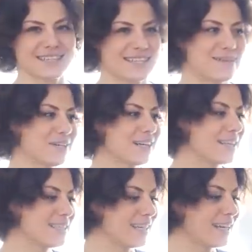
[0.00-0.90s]
и самых
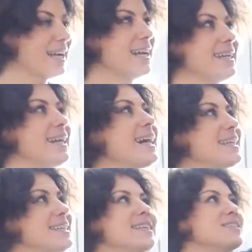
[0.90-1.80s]
разных. Я
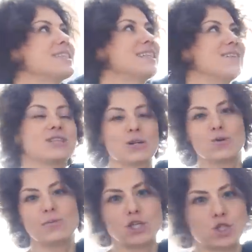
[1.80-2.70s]
хотела всегда вот
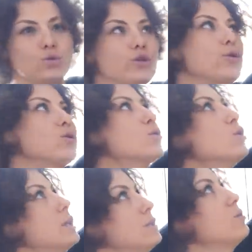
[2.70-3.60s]
такую большую
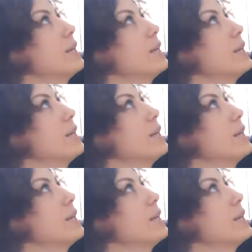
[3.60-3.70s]
елку, ну,